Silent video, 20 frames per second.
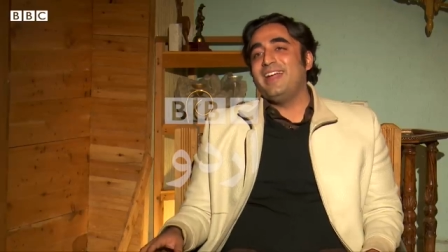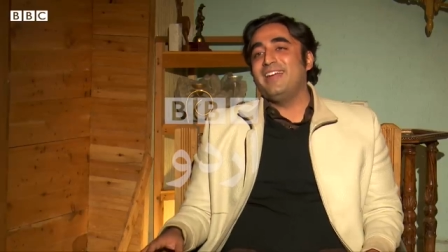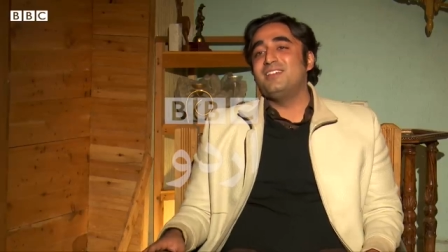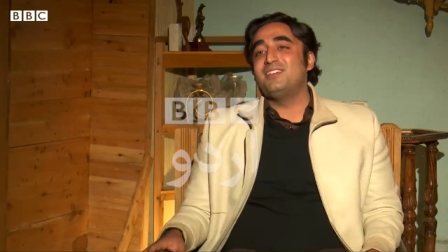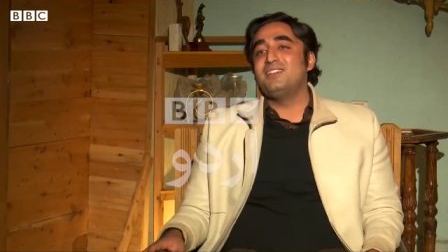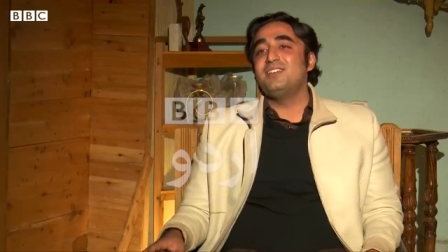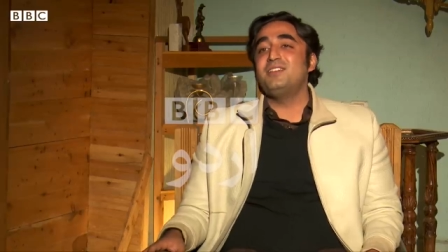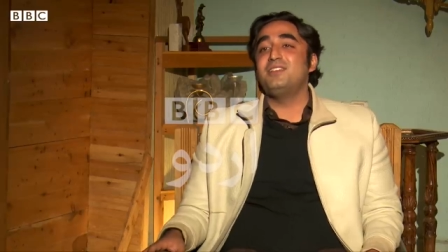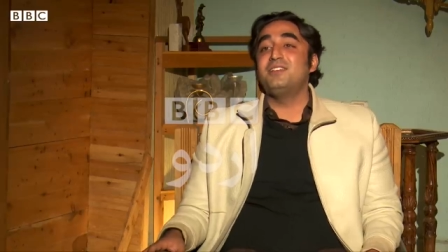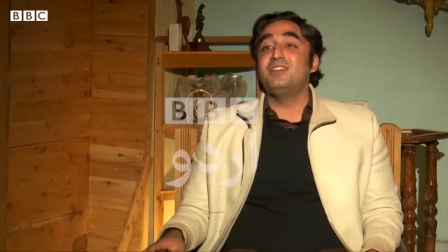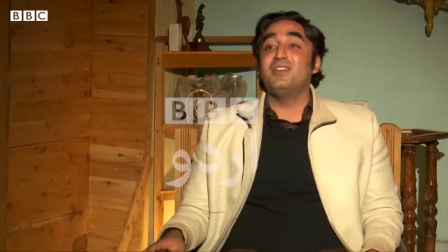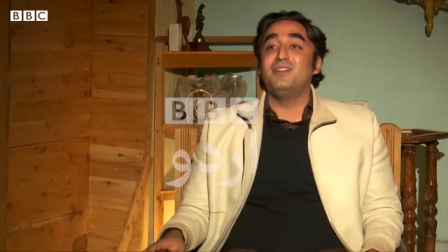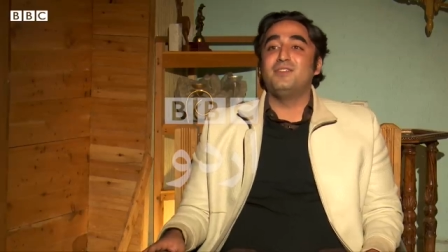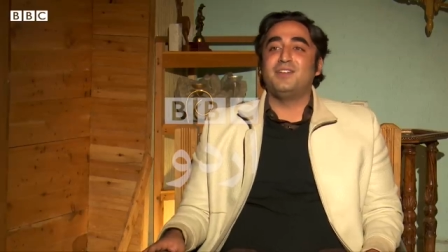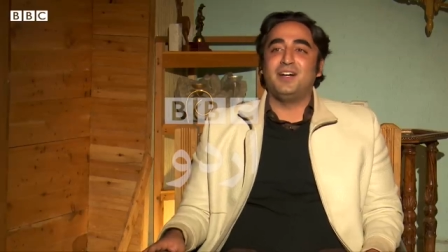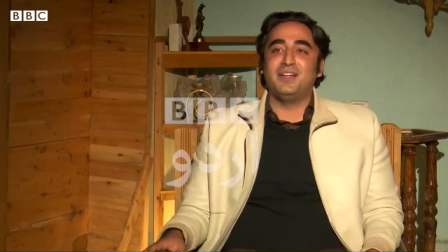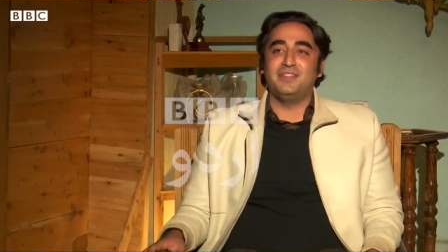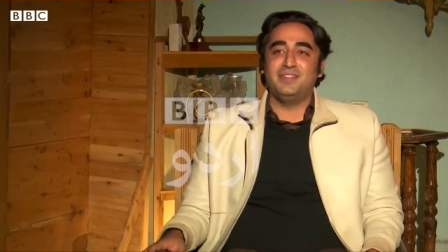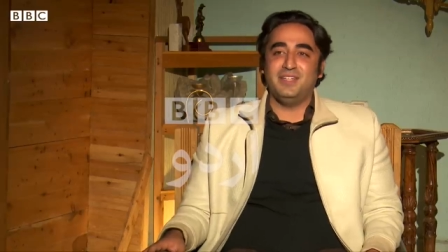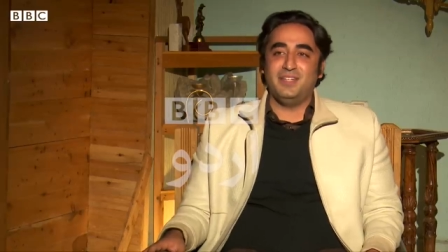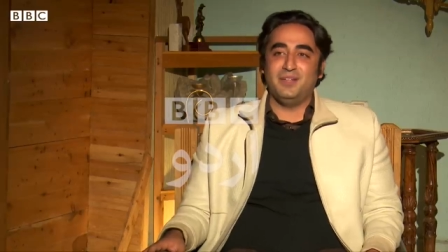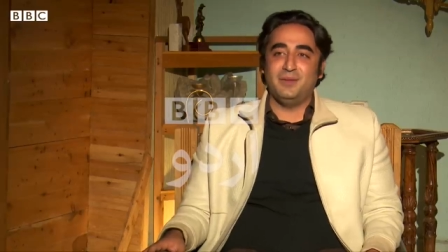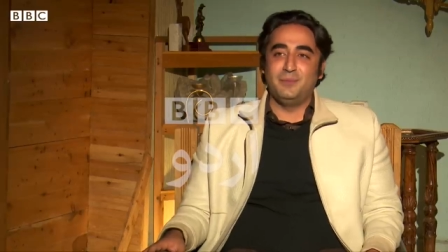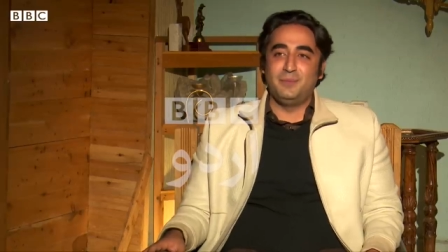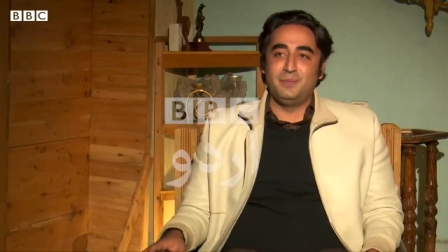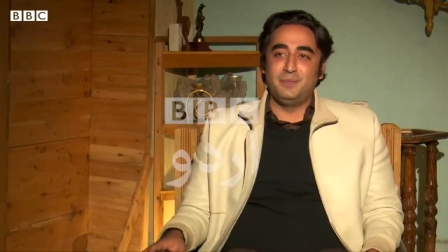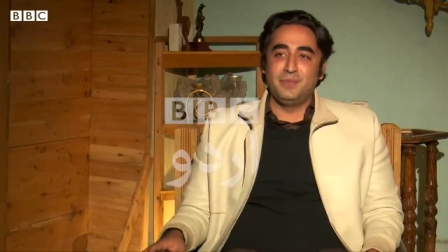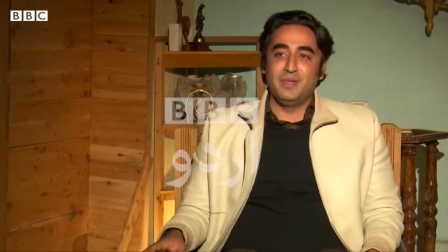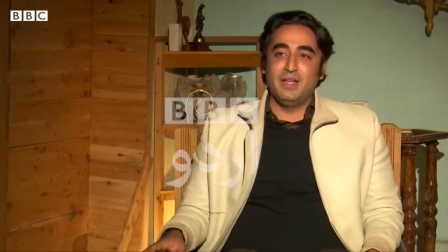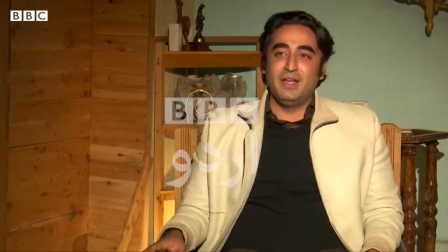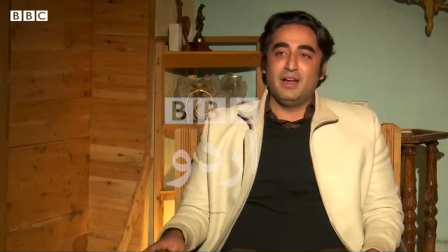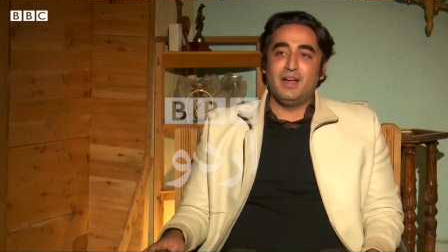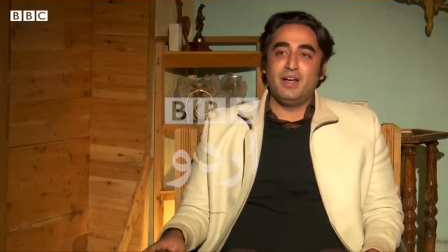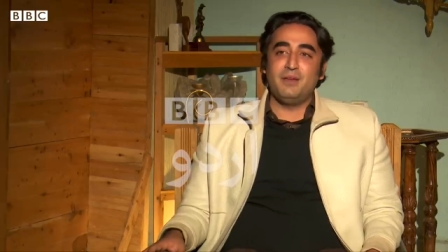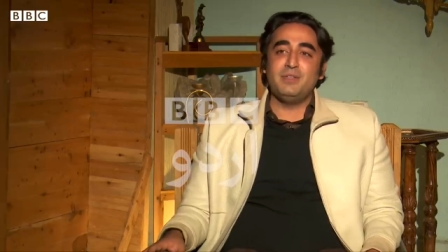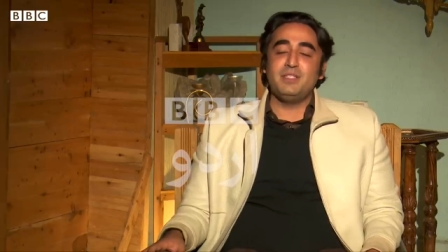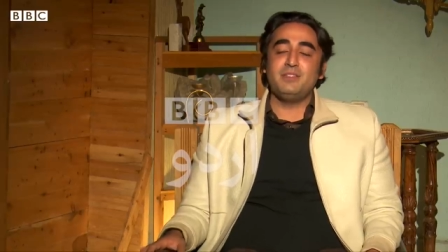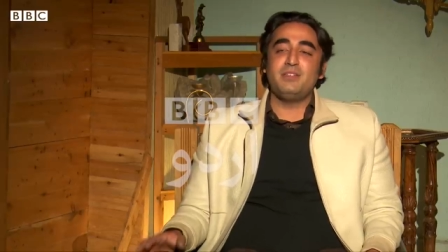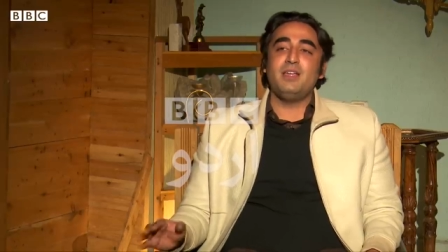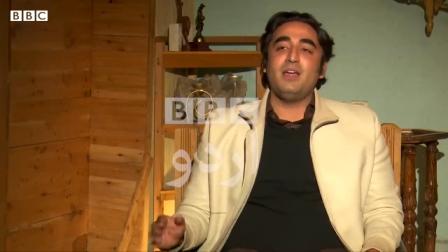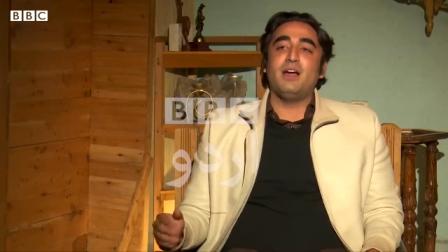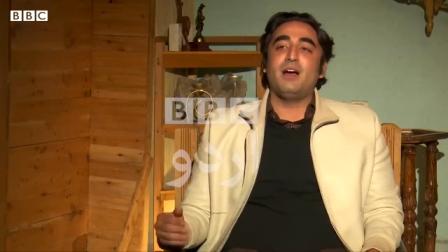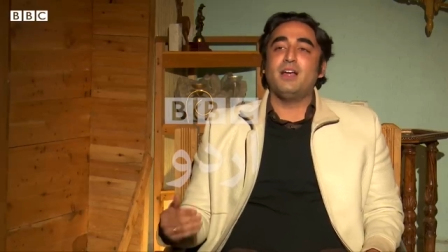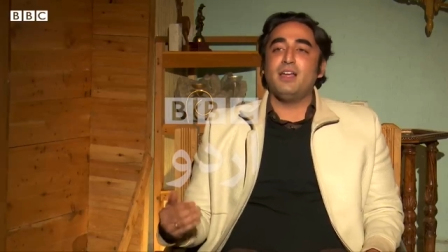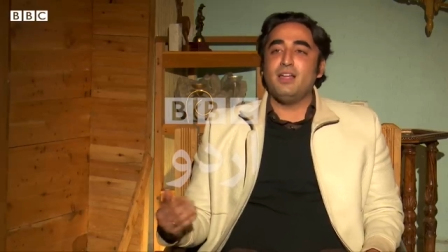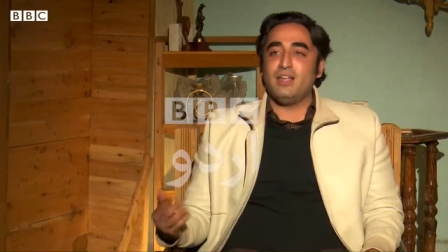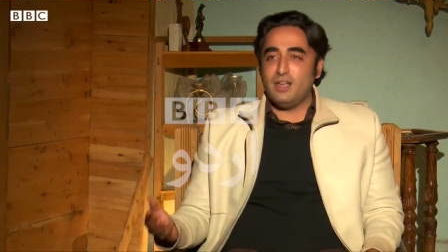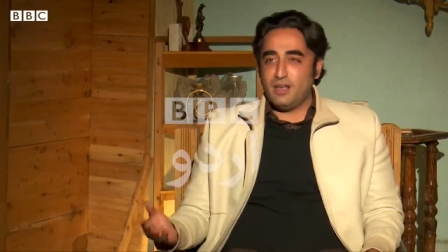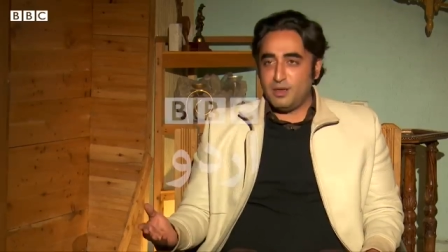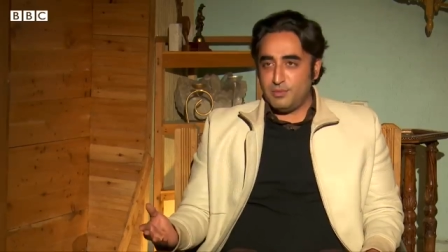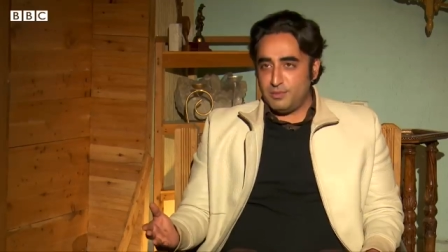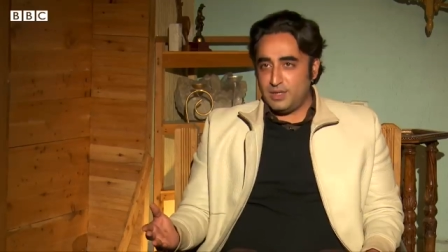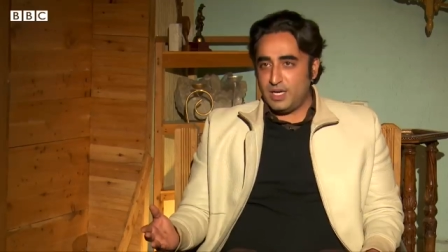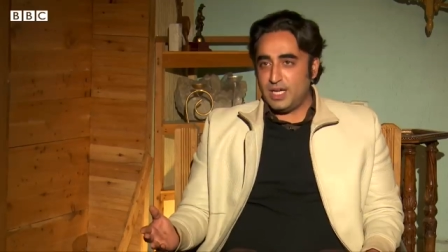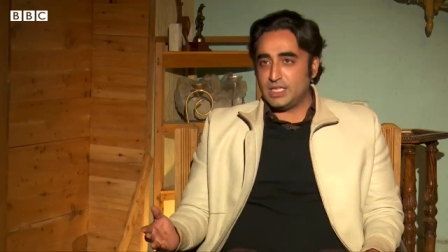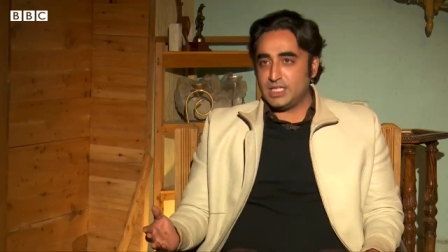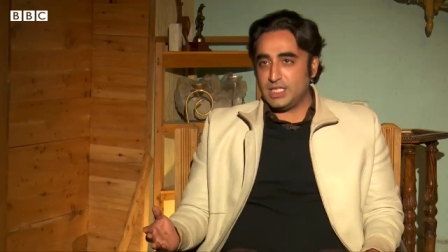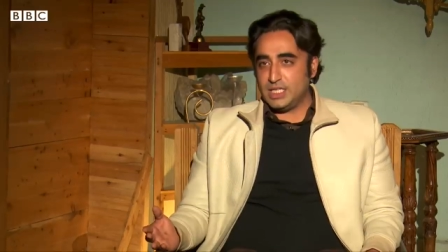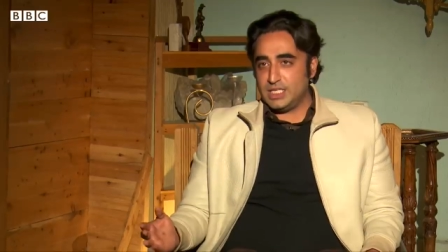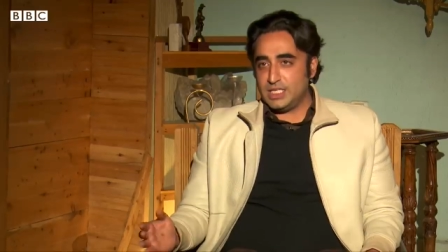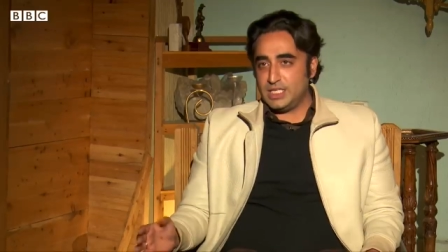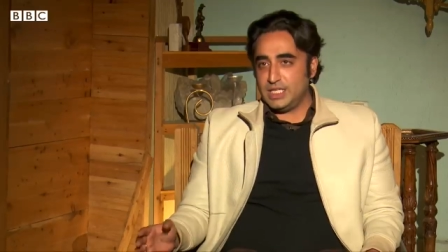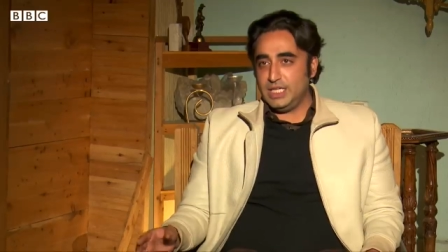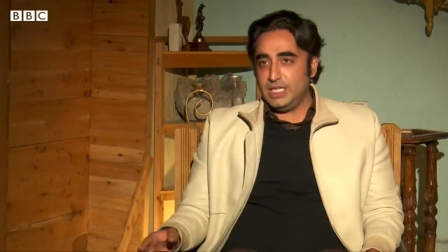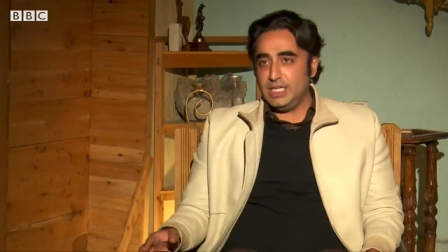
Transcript: हैसियत दिलवा दी हम इससे आगे क्या बात कर रहे